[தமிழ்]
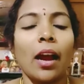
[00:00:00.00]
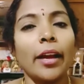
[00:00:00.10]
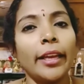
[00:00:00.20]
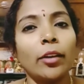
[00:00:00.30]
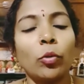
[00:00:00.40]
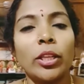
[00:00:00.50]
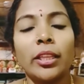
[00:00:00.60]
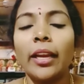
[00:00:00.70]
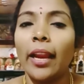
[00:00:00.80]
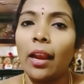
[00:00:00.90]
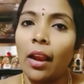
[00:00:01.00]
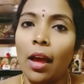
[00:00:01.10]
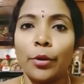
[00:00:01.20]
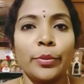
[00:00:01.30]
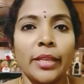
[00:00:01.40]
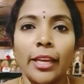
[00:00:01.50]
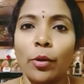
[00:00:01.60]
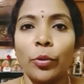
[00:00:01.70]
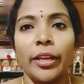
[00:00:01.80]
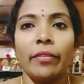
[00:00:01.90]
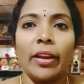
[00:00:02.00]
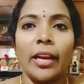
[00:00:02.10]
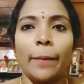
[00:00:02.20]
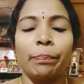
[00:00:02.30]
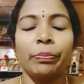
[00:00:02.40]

ஆயர் குலத்தில் எல்லாரும் செய்யக்கூடிய வேலை